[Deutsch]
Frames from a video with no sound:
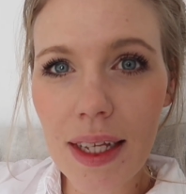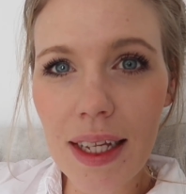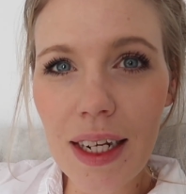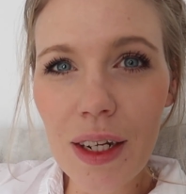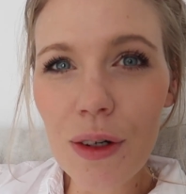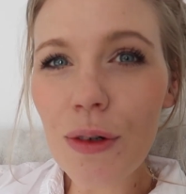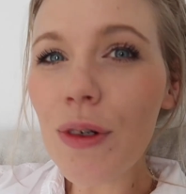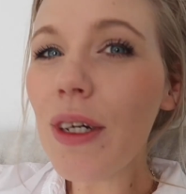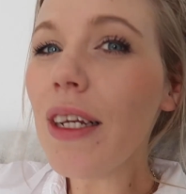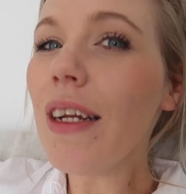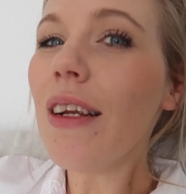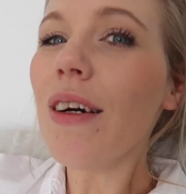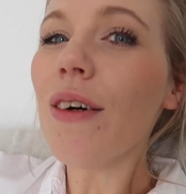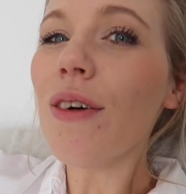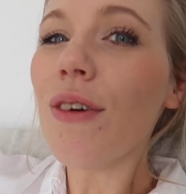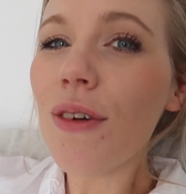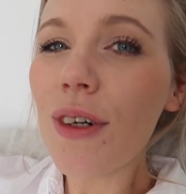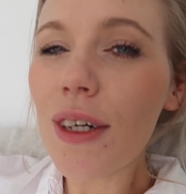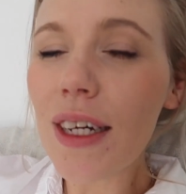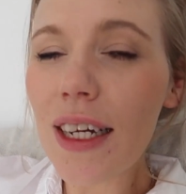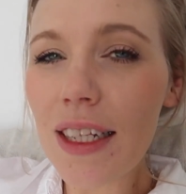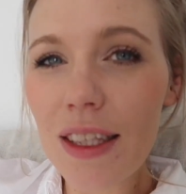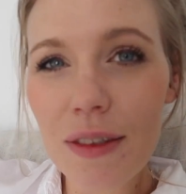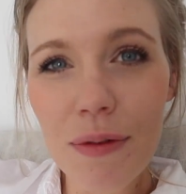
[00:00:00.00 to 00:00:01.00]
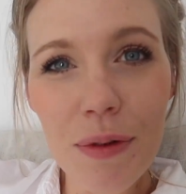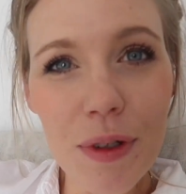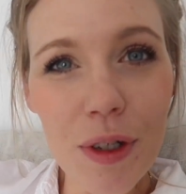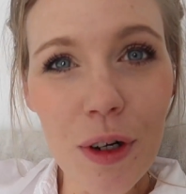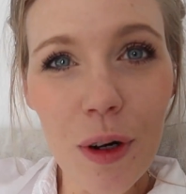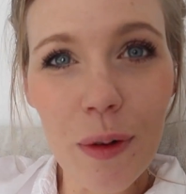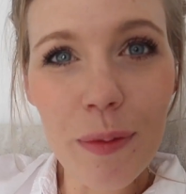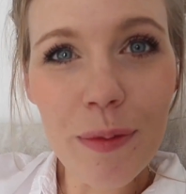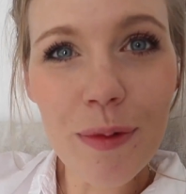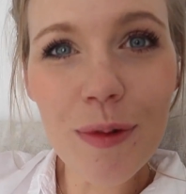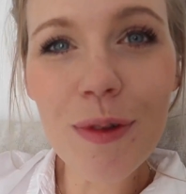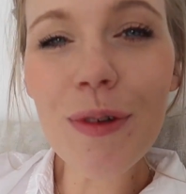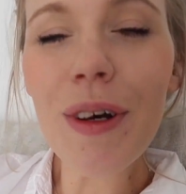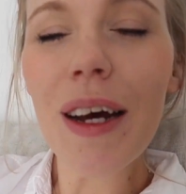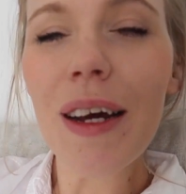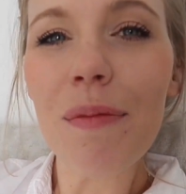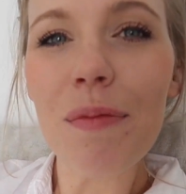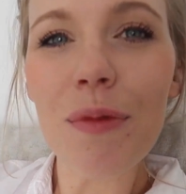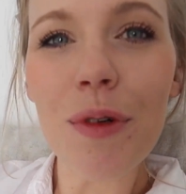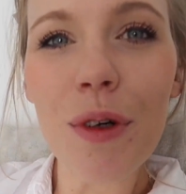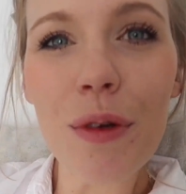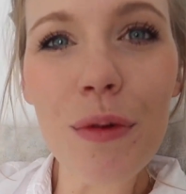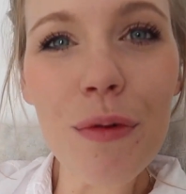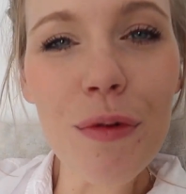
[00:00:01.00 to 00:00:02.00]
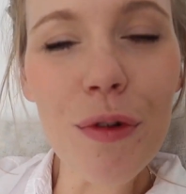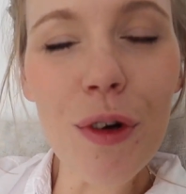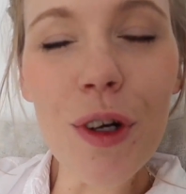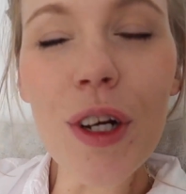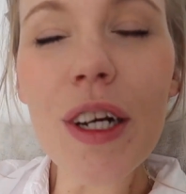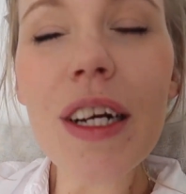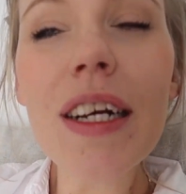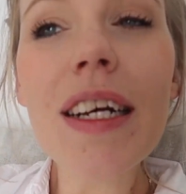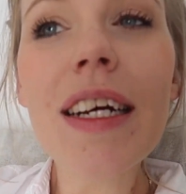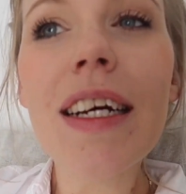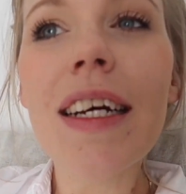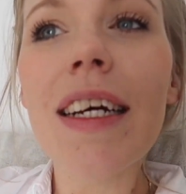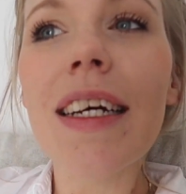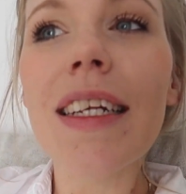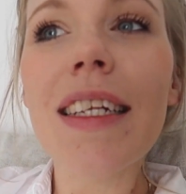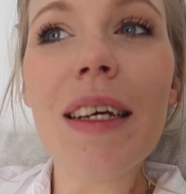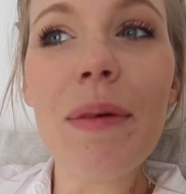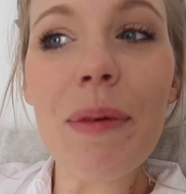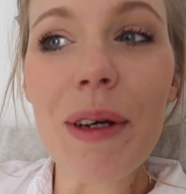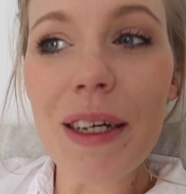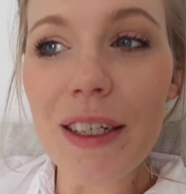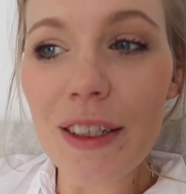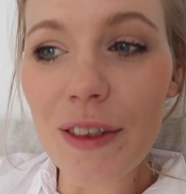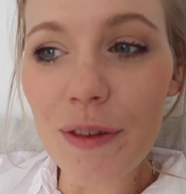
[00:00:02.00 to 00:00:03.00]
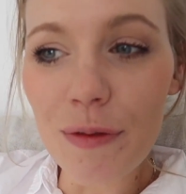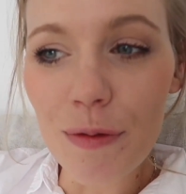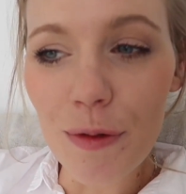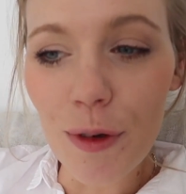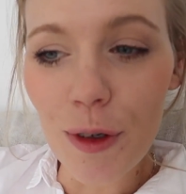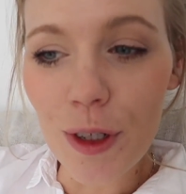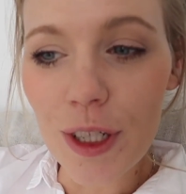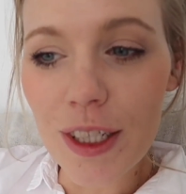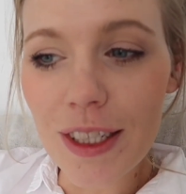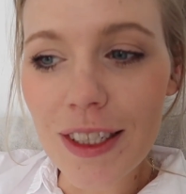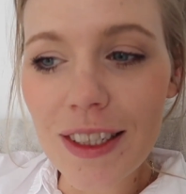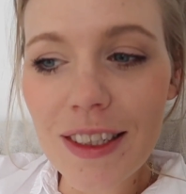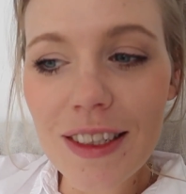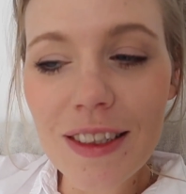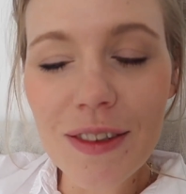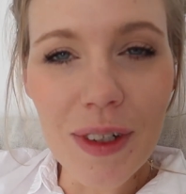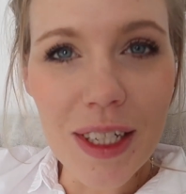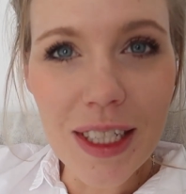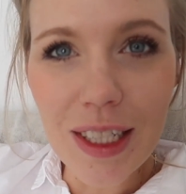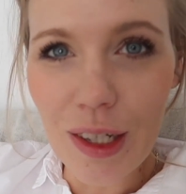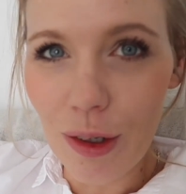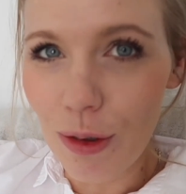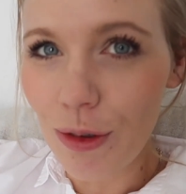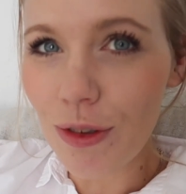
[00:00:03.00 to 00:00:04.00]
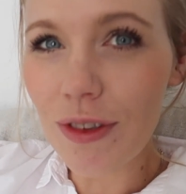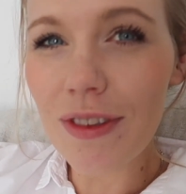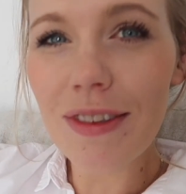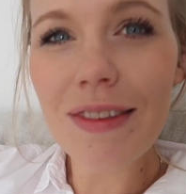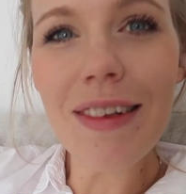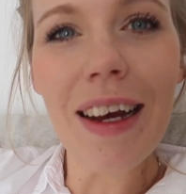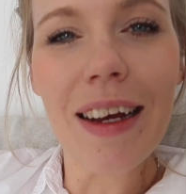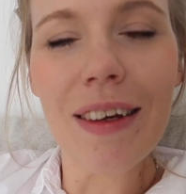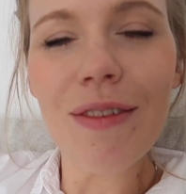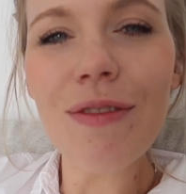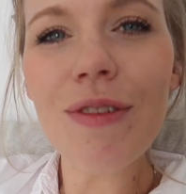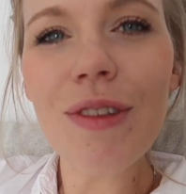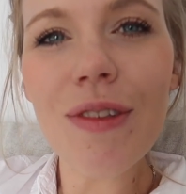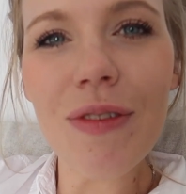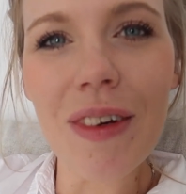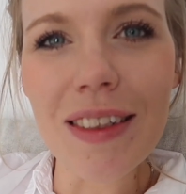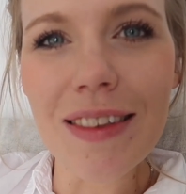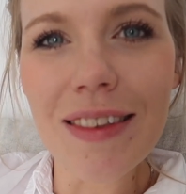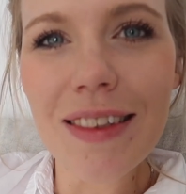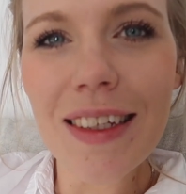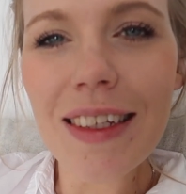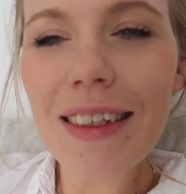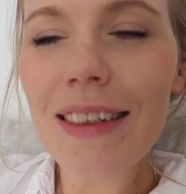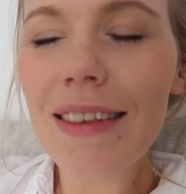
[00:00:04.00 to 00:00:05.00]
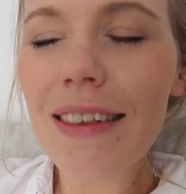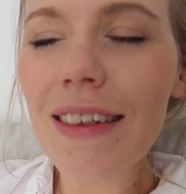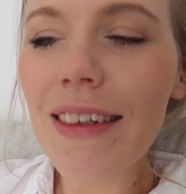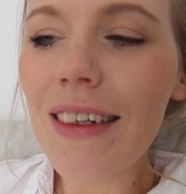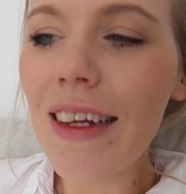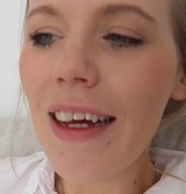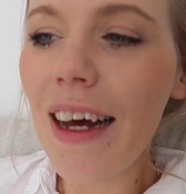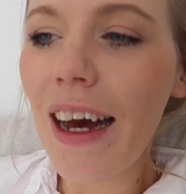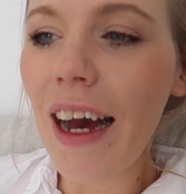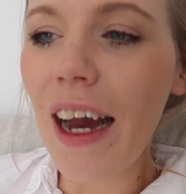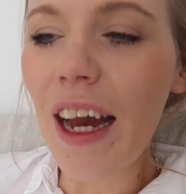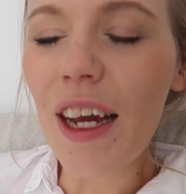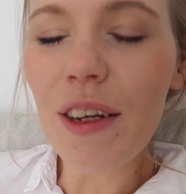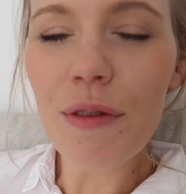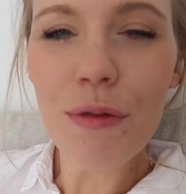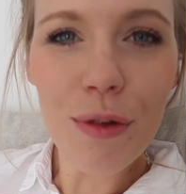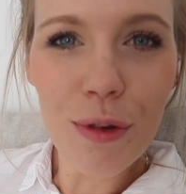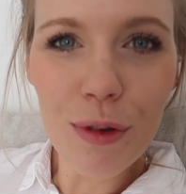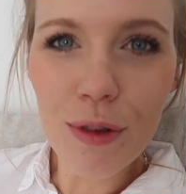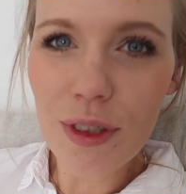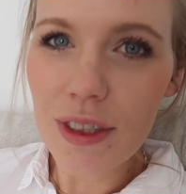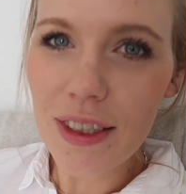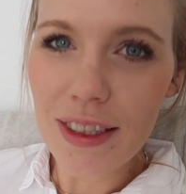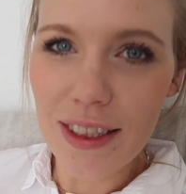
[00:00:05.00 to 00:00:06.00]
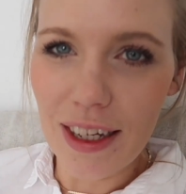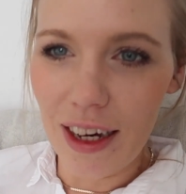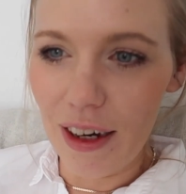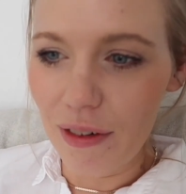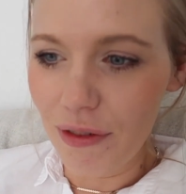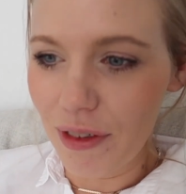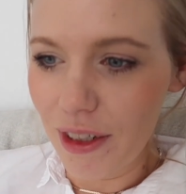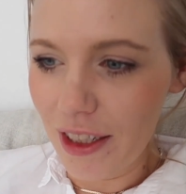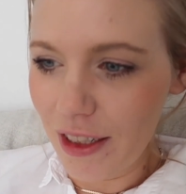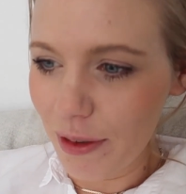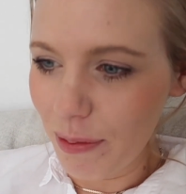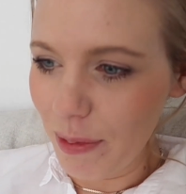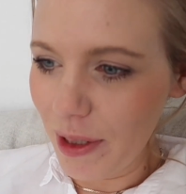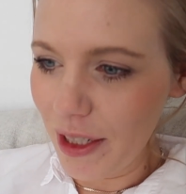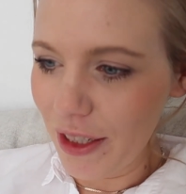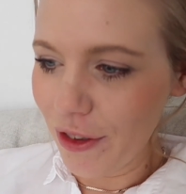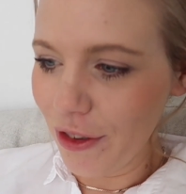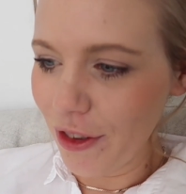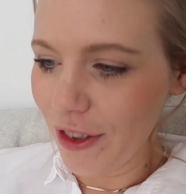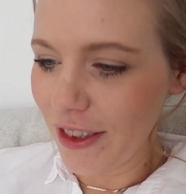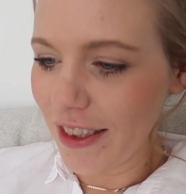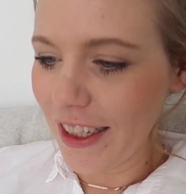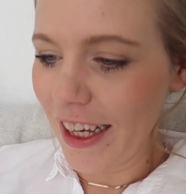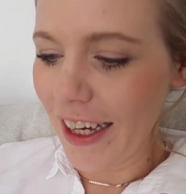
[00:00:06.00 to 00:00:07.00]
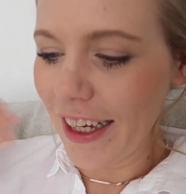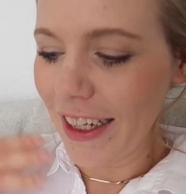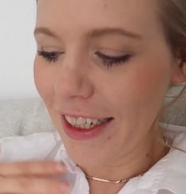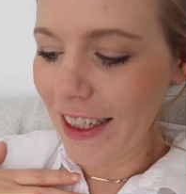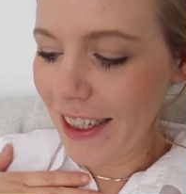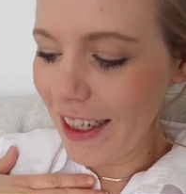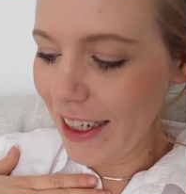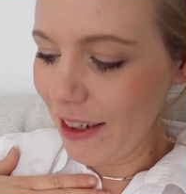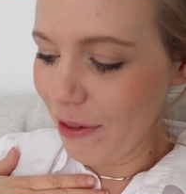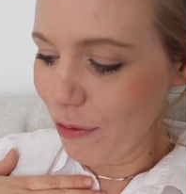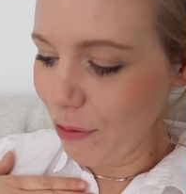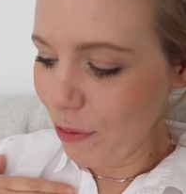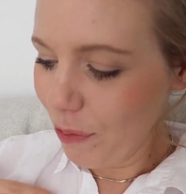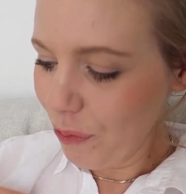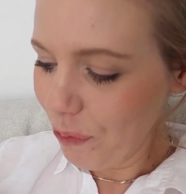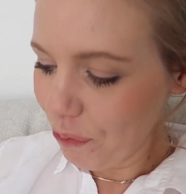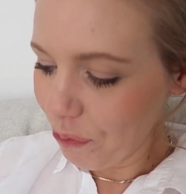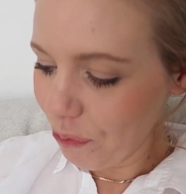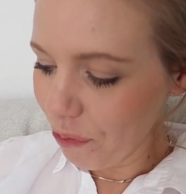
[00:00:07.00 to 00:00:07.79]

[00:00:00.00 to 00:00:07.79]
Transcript: Hello, hello, herzlich willkommen zu einem neuen Vlog, dem ersten Vlog in 2021. Ein frohes Jahr, falls man das noch sagen kann.